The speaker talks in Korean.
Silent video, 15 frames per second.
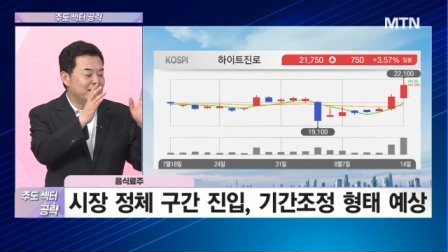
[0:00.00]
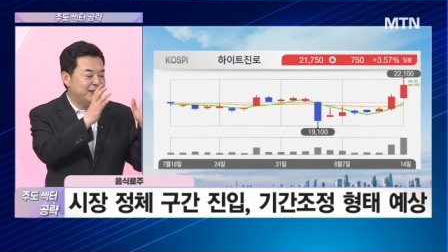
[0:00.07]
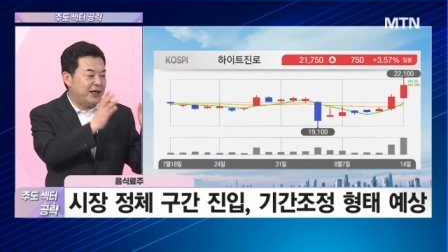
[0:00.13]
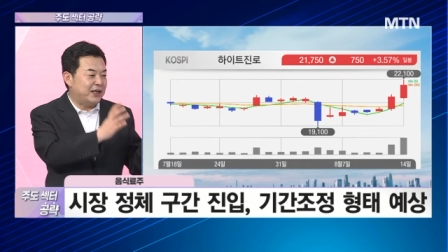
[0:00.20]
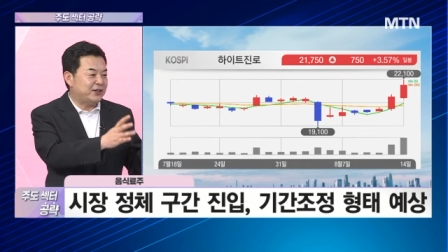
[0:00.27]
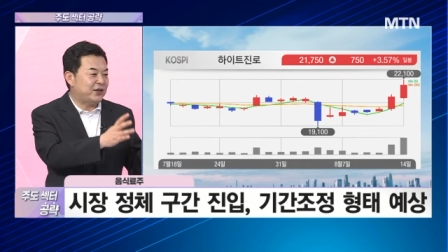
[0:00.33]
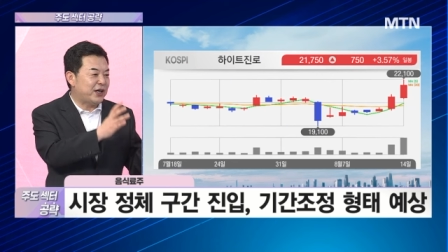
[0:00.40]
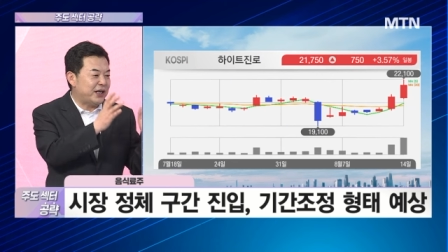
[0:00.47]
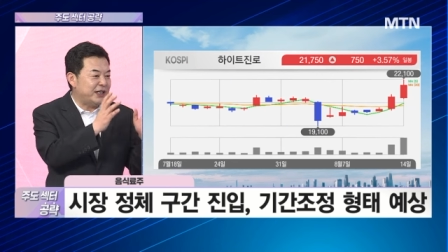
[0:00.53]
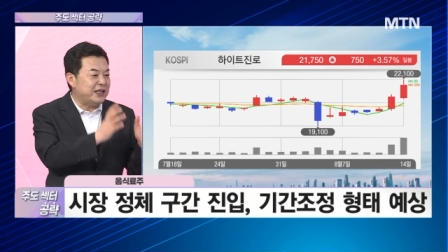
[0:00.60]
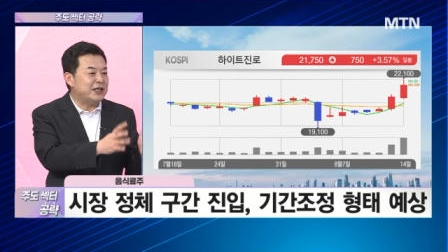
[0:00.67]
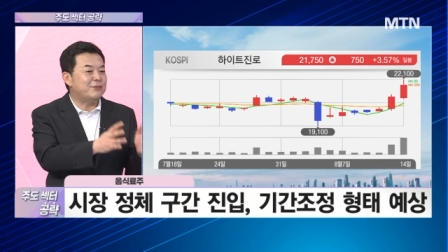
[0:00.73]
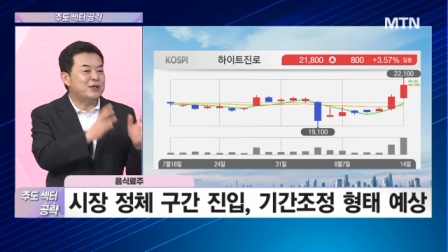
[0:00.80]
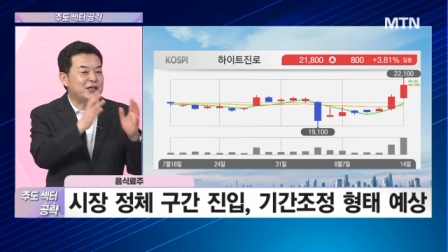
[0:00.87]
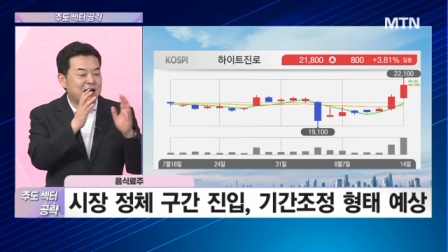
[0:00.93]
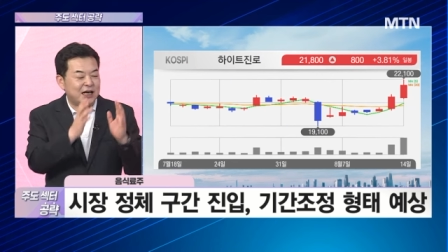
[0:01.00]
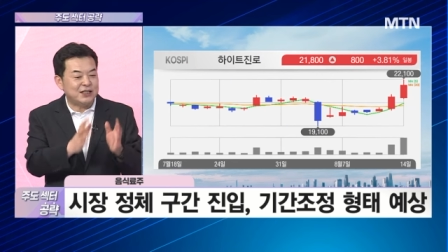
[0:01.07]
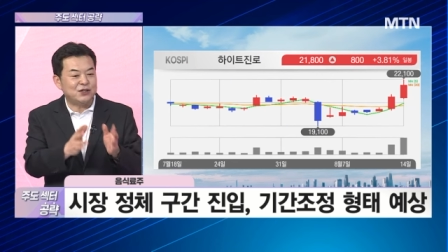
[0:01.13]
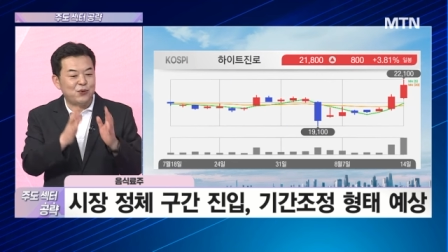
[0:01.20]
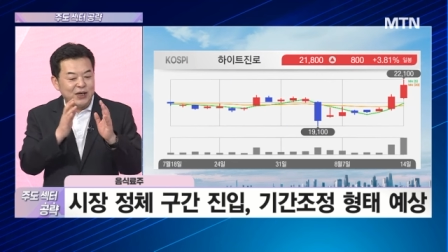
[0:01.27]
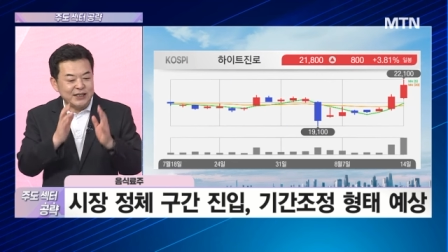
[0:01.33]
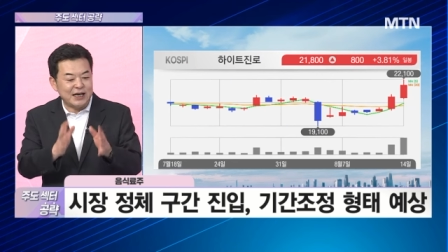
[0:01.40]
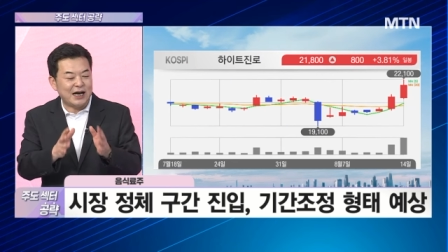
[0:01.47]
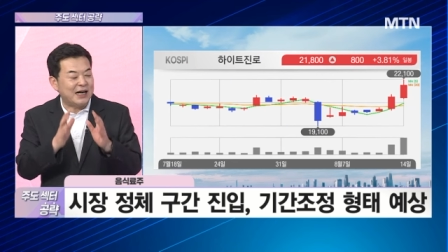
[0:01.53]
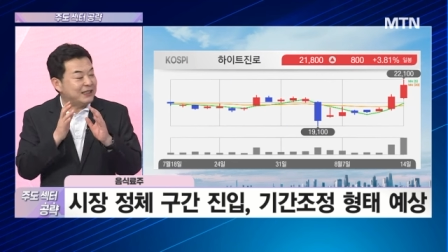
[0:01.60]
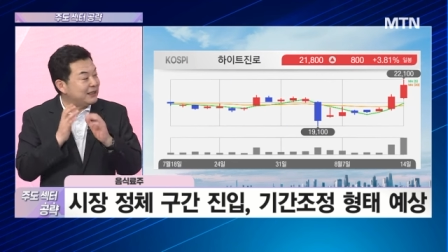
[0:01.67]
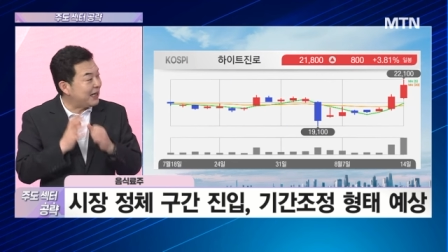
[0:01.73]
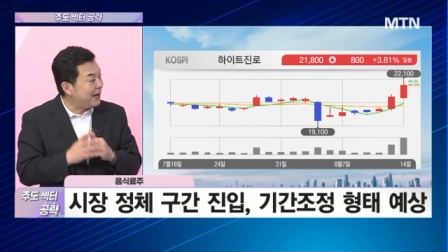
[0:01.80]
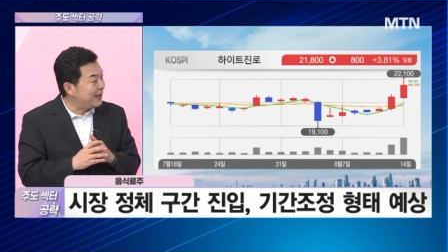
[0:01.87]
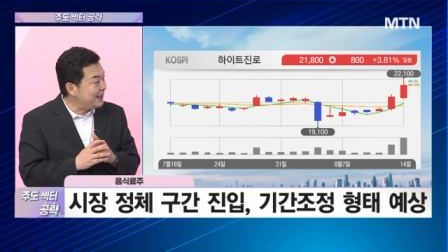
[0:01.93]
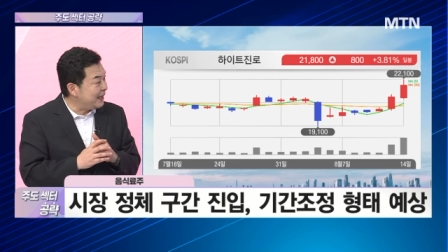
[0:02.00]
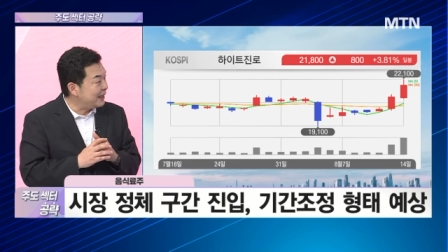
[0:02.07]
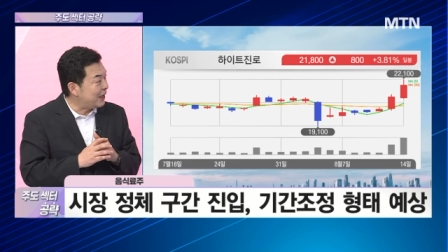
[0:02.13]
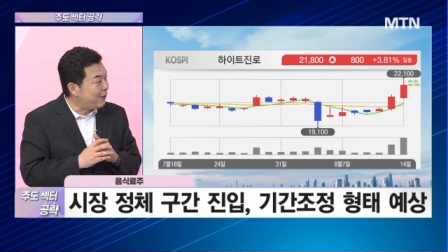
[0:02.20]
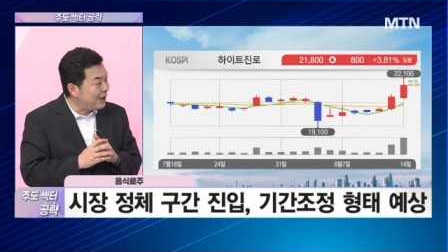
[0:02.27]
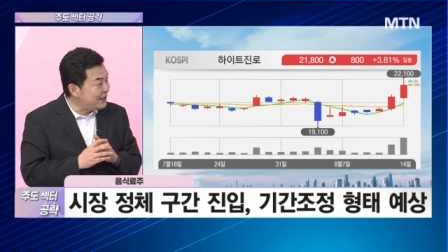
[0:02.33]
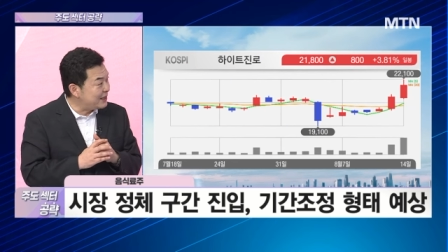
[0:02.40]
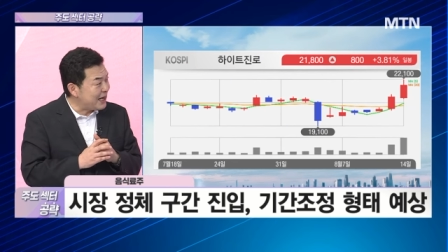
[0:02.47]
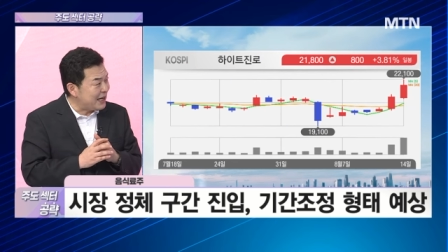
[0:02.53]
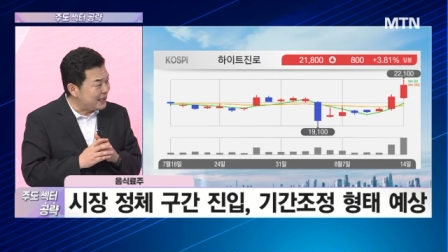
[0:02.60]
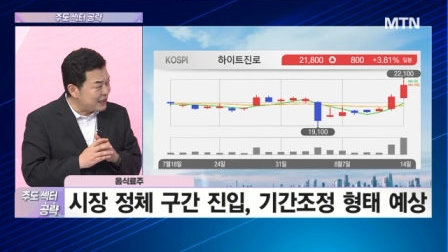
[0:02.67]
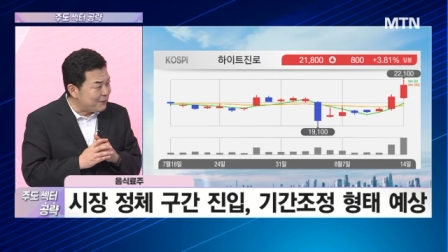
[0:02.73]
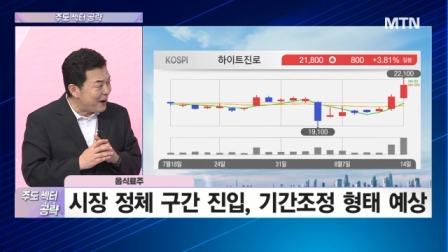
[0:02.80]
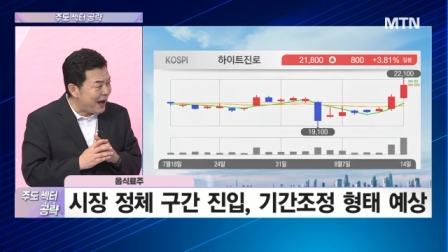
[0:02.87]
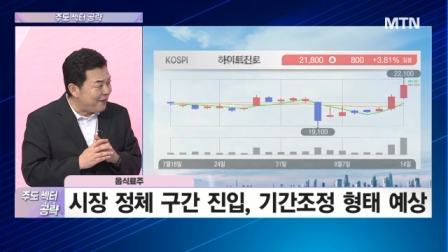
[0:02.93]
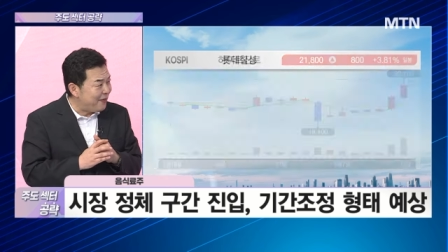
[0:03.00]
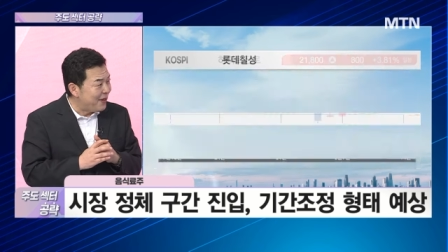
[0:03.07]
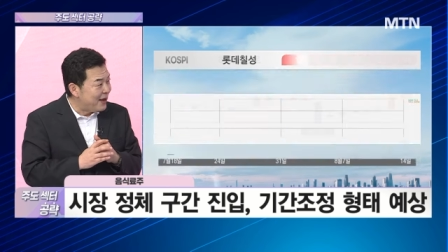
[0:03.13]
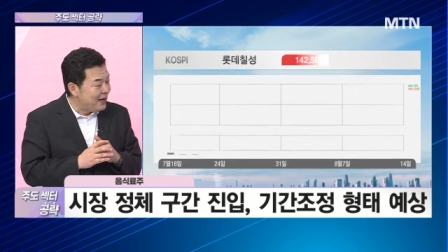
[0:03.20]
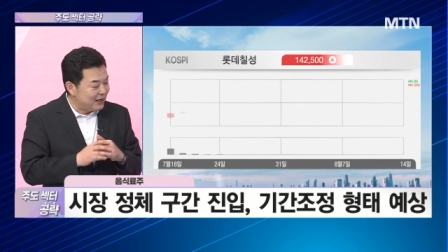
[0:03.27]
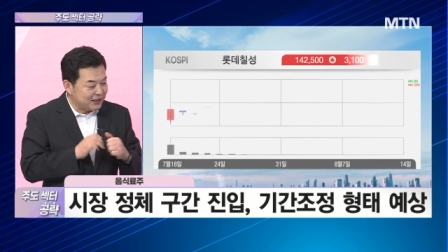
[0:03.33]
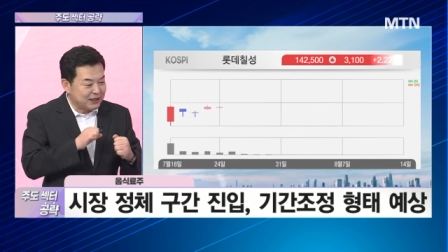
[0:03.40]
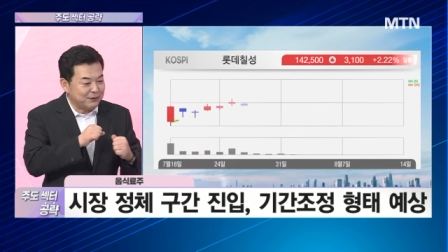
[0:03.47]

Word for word: 예전에 이름을 가진 회사가 아직 나, 음, 나와 있지 않지만 네네. 네.